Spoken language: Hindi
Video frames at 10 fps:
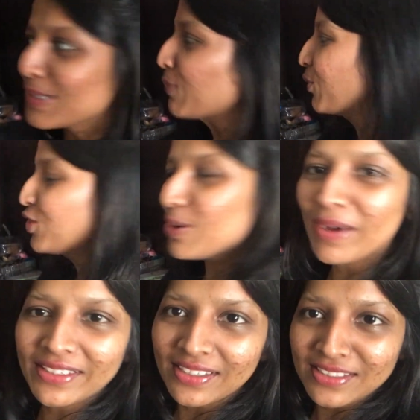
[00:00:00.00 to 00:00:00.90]
सब कुछ जमा
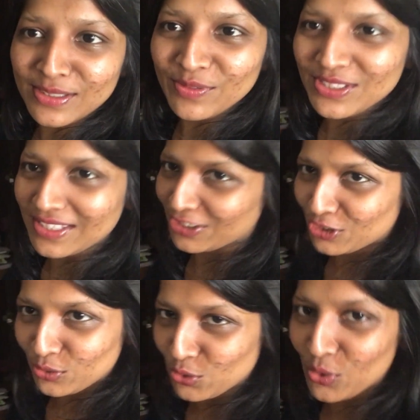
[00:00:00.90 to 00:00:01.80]
दिया था सिर्फ इस
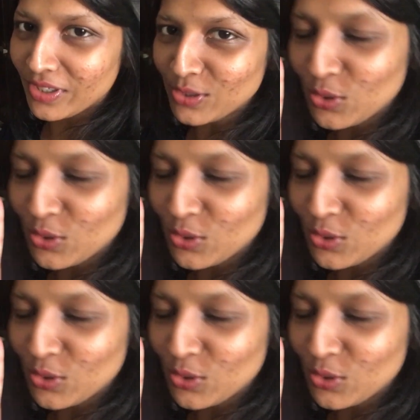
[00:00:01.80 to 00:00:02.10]
सेक्शन को छोड़ के सो